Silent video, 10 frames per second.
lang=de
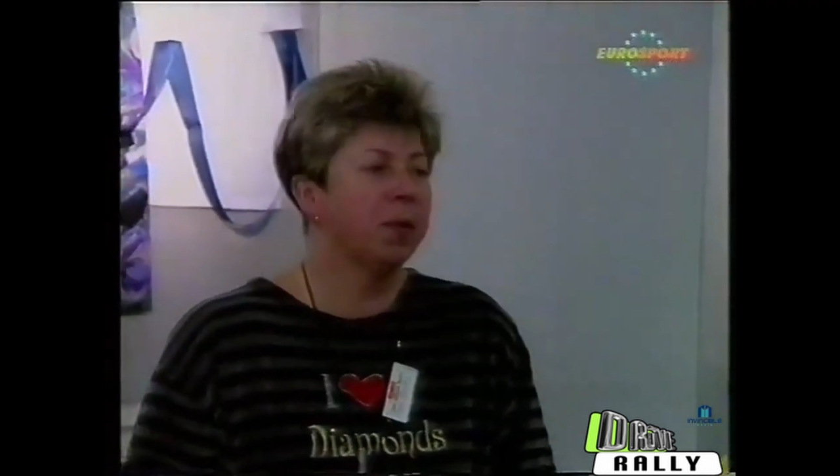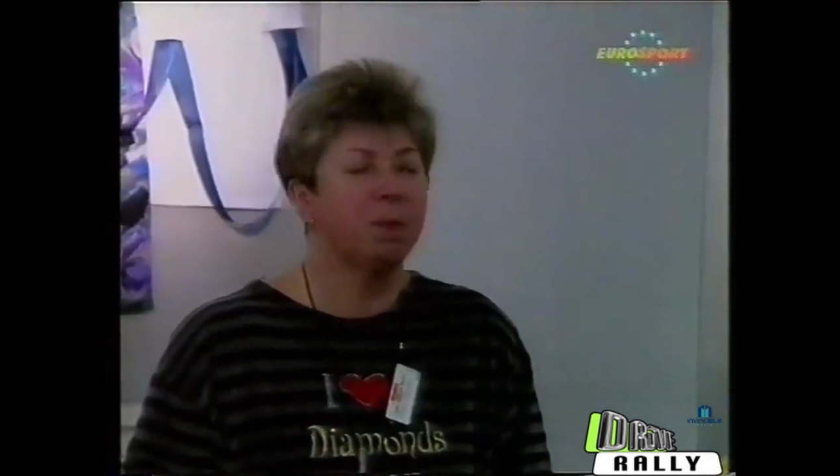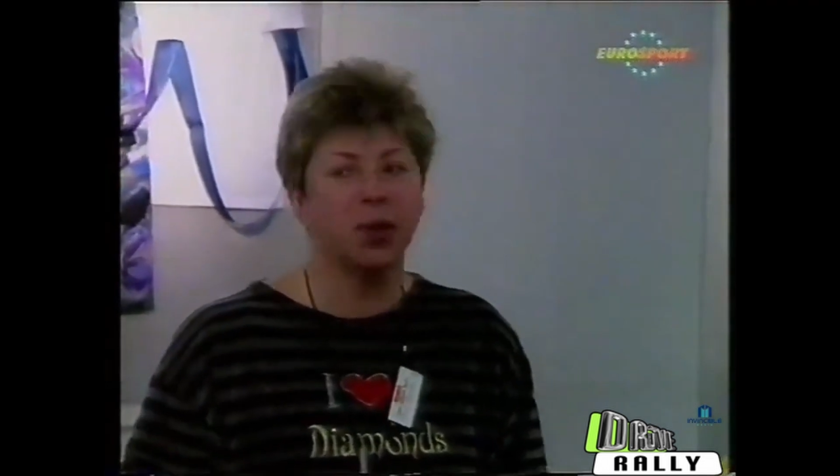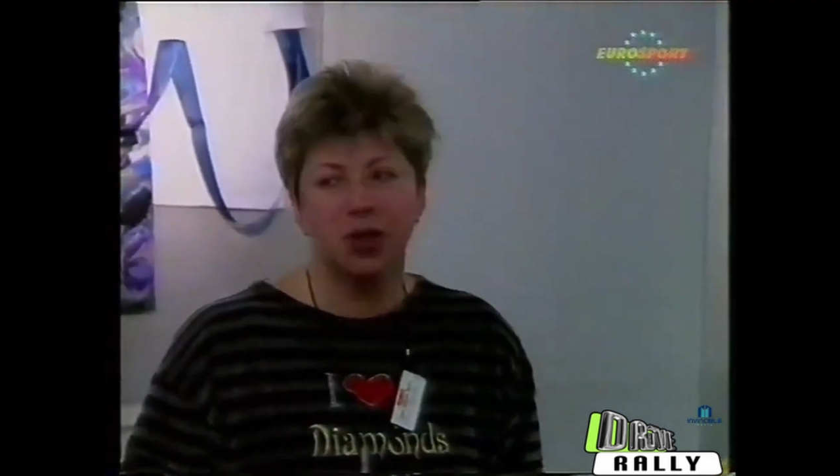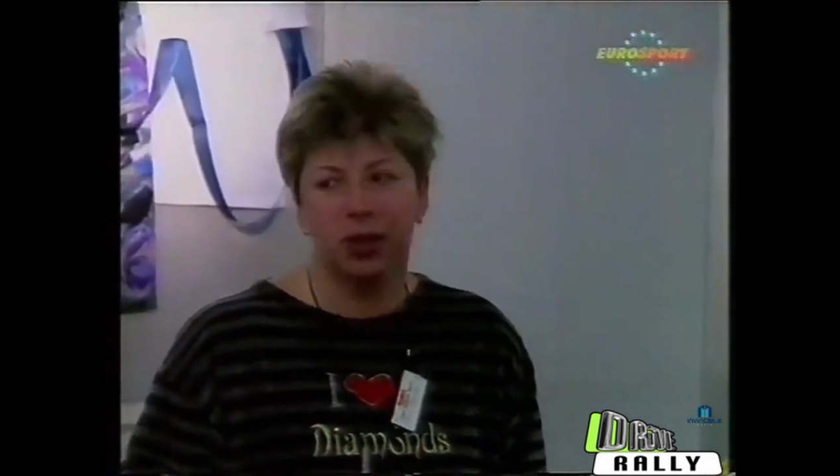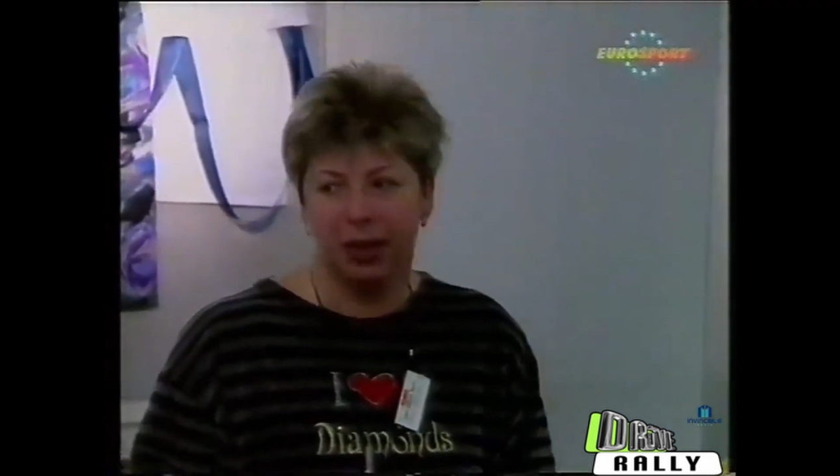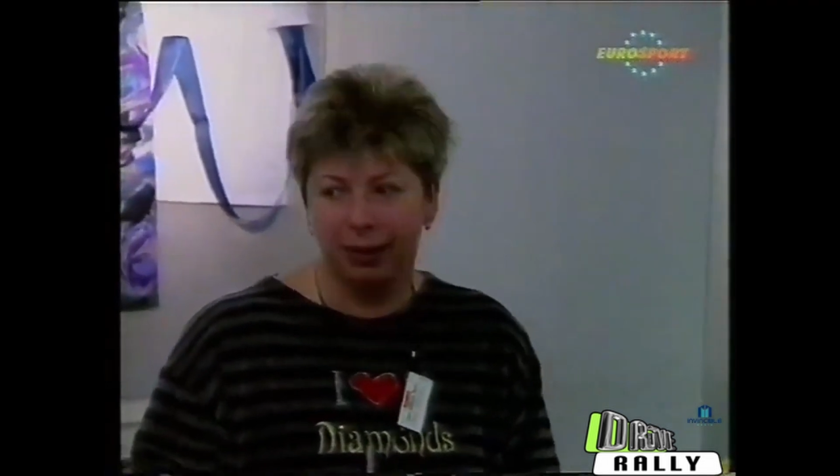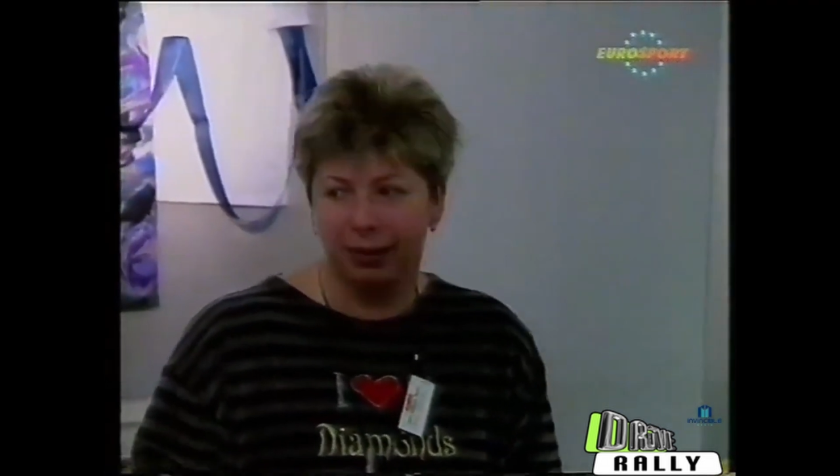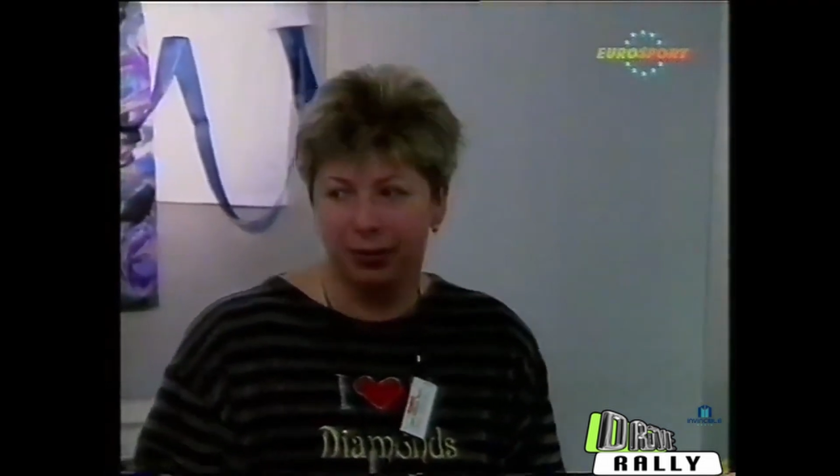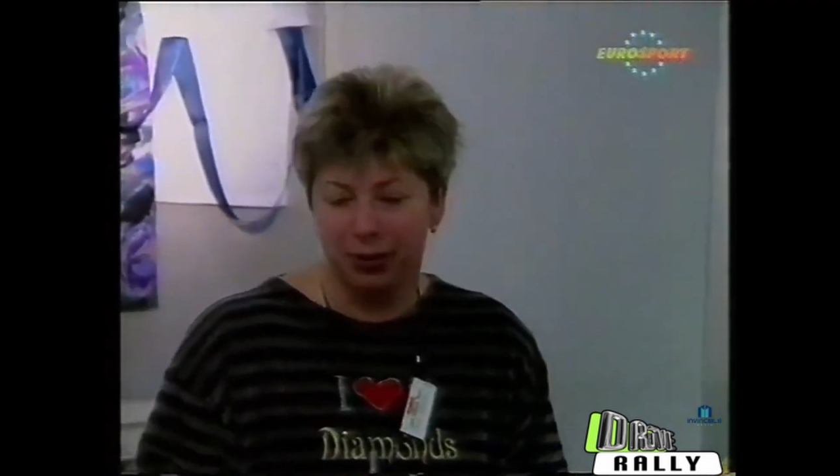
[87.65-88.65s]
mit mir schon
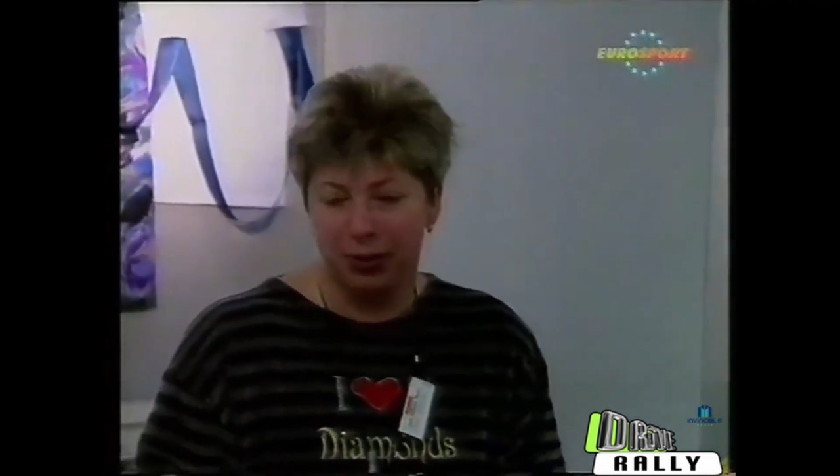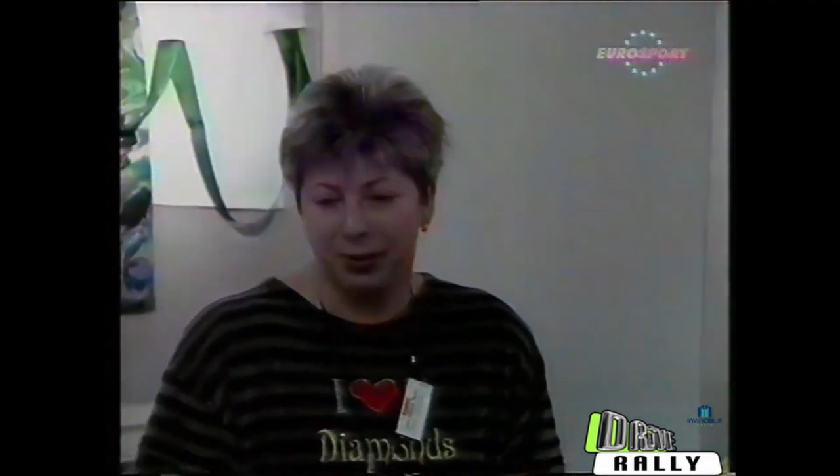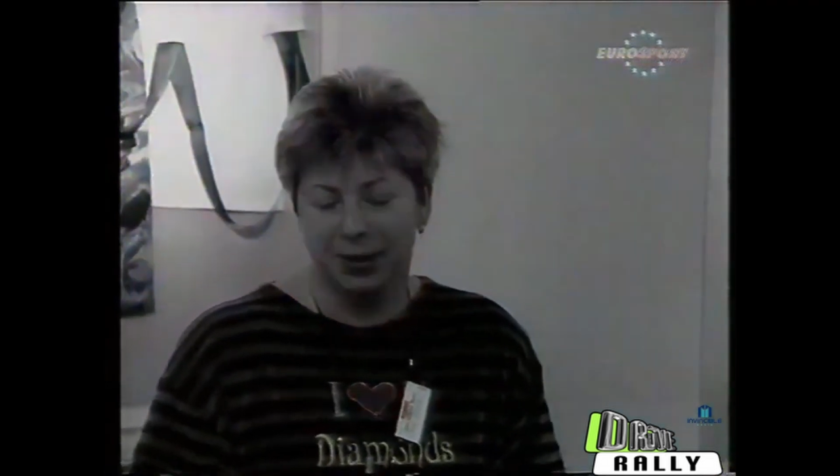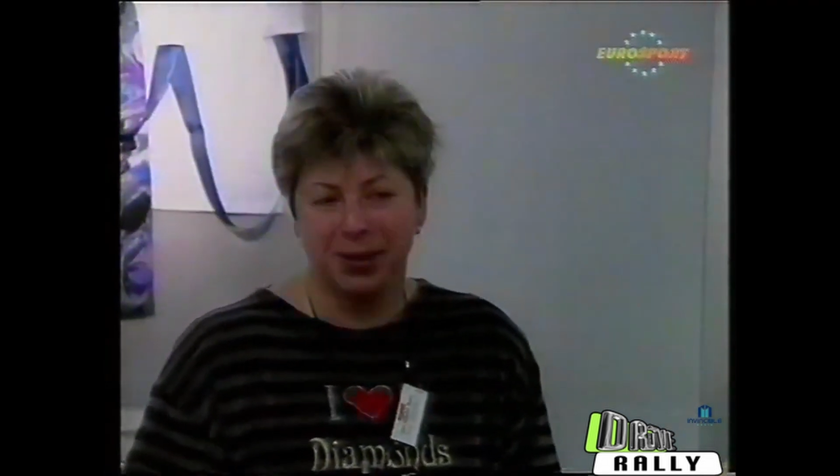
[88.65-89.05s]
kegelt hat.